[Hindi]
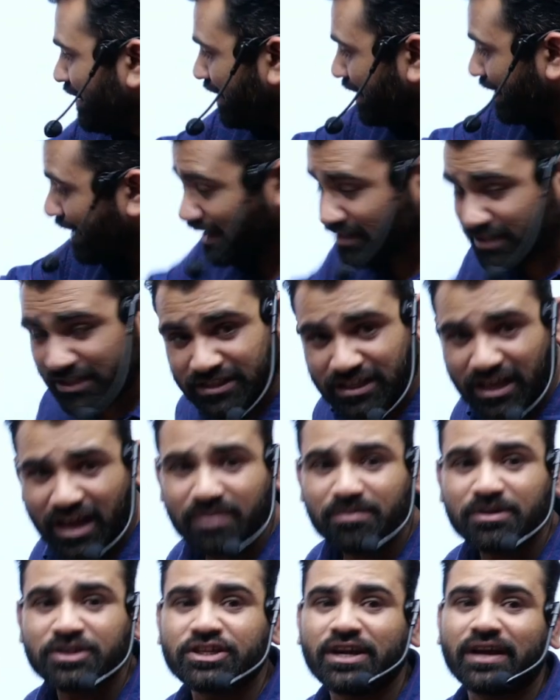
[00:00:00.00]
राजस्थान
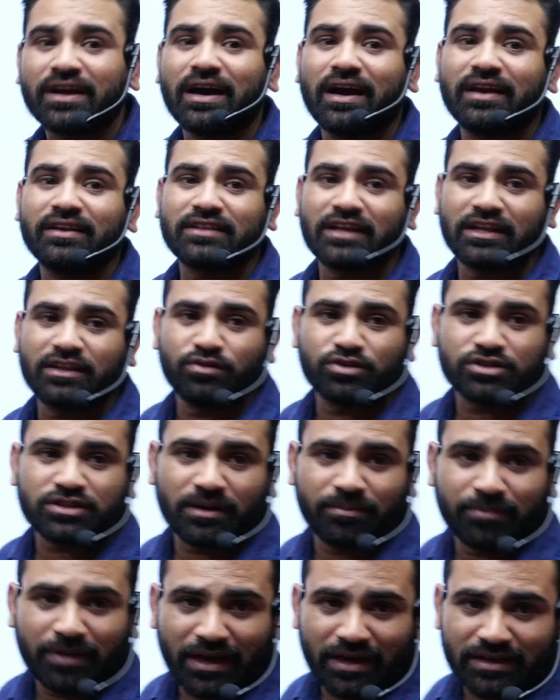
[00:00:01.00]
में सहकारिता दिवस कब
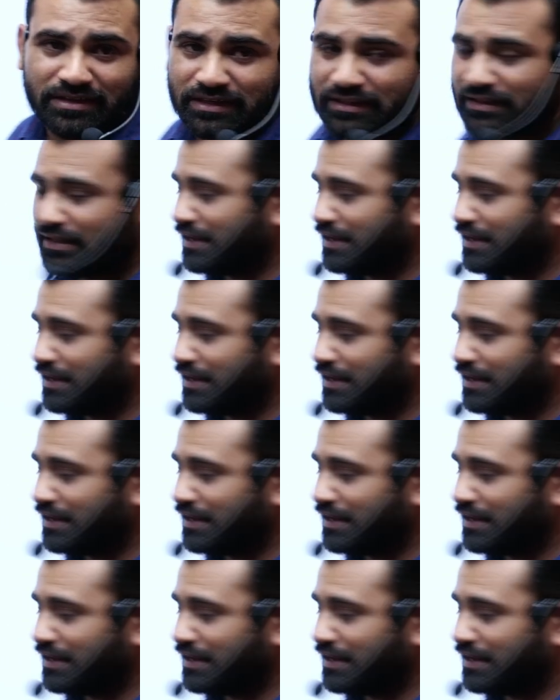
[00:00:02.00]
मनाया जाता